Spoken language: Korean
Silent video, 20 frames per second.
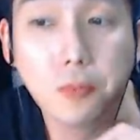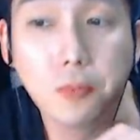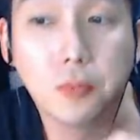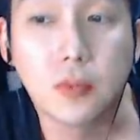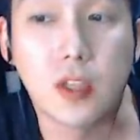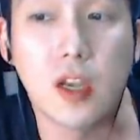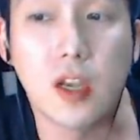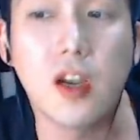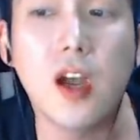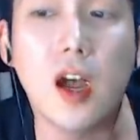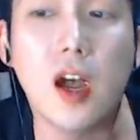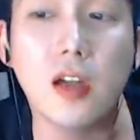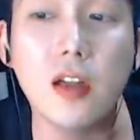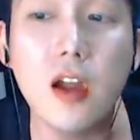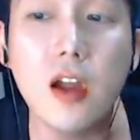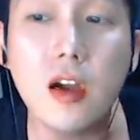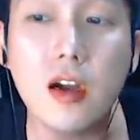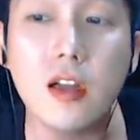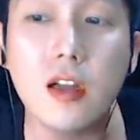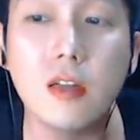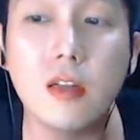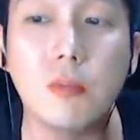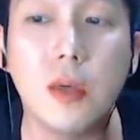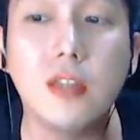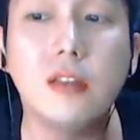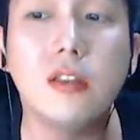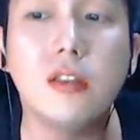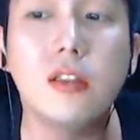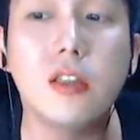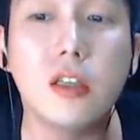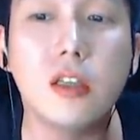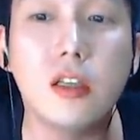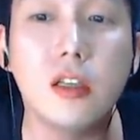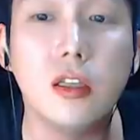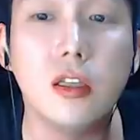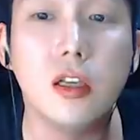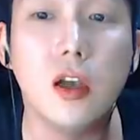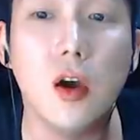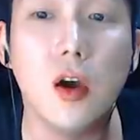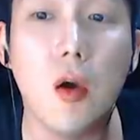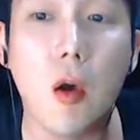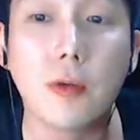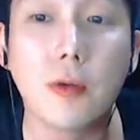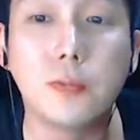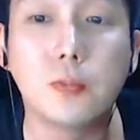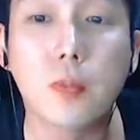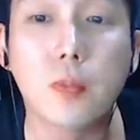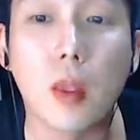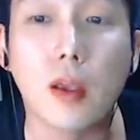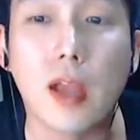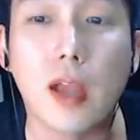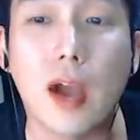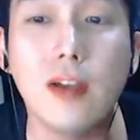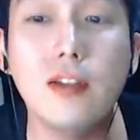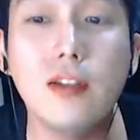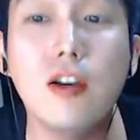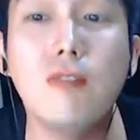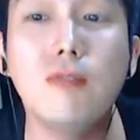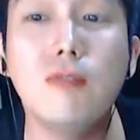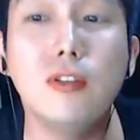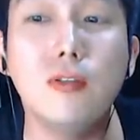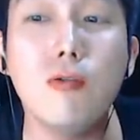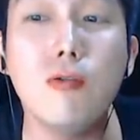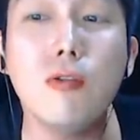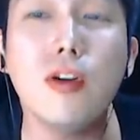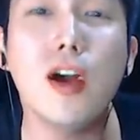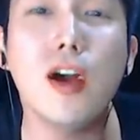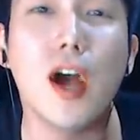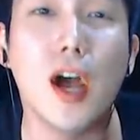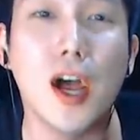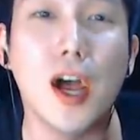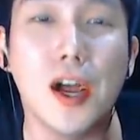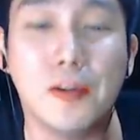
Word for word: 제가 생각하는 베스트 치킨이요. 양념은 쏠까?